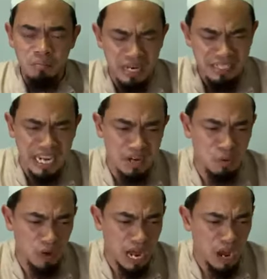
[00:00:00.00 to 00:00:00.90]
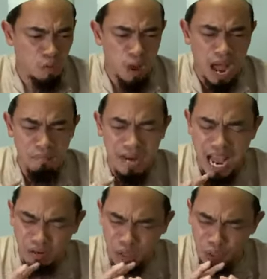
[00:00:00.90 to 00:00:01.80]
มันยิ่งกว่าความน่า
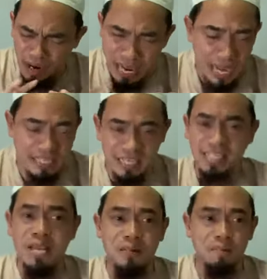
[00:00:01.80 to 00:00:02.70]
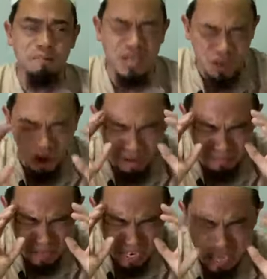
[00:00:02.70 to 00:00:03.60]
กลัวใดๆทั้งสิ้นพี่น้อง
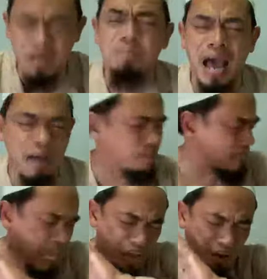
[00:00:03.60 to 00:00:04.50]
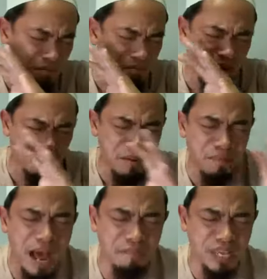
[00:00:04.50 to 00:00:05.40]
นึกภาพแต่มันเป็น
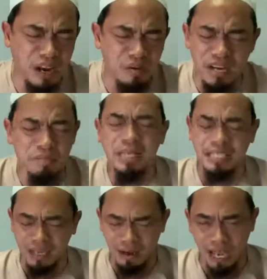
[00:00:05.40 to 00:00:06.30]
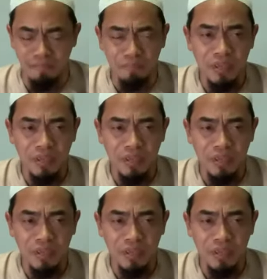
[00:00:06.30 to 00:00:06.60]
ภาพที่เรานึกไม่ถึงหรอกครับ